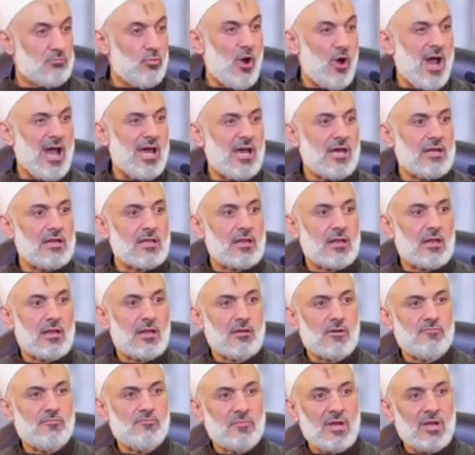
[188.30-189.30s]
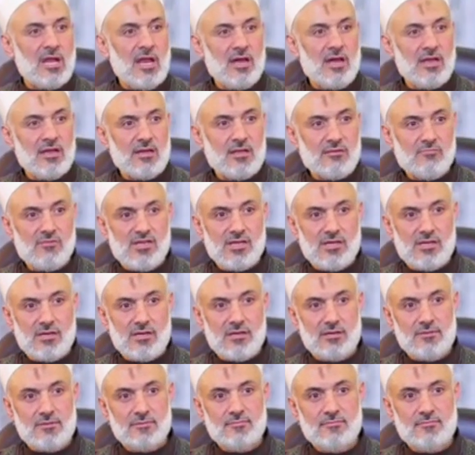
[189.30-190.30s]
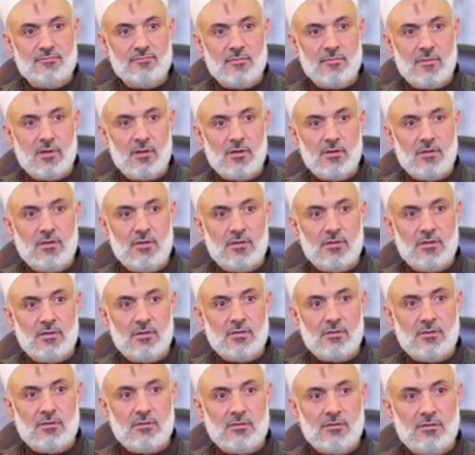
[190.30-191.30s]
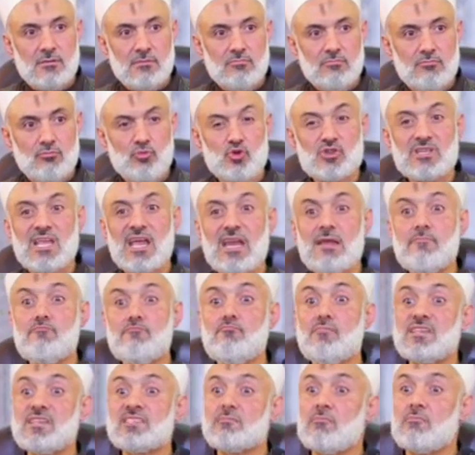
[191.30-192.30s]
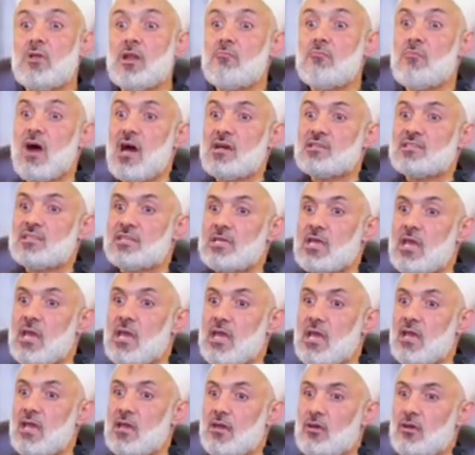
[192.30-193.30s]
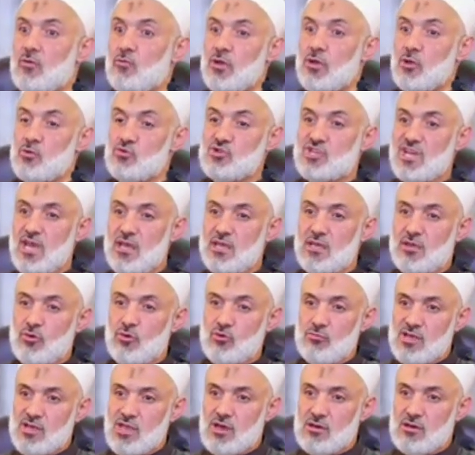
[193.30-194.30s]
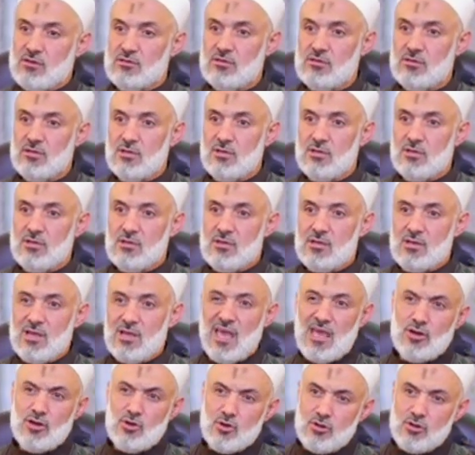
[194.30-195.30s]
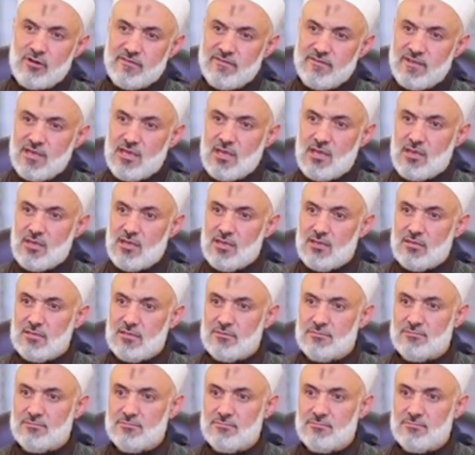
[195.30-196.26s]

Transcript: معاند لرب العالمين متلبس بالمعصية هيك ويجاهر بها لأنه رفيقي